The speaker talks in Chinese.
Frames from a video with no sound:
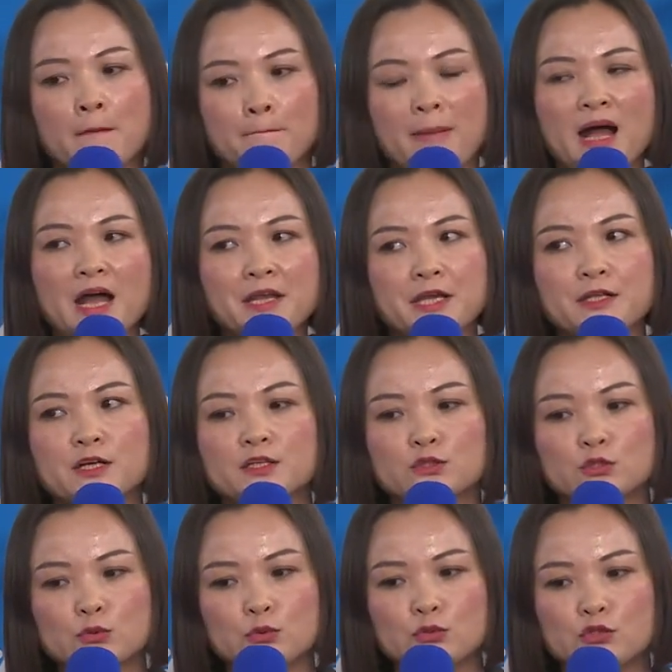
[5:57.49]
八年的
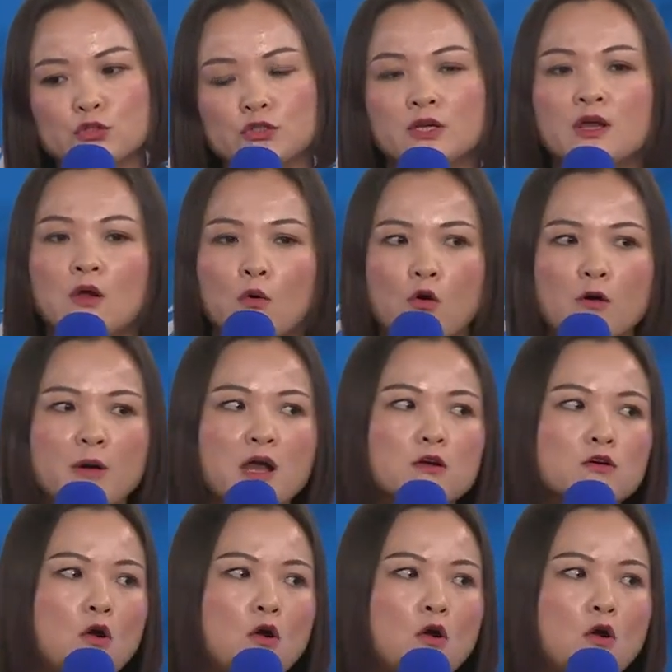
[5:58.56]
数据，我们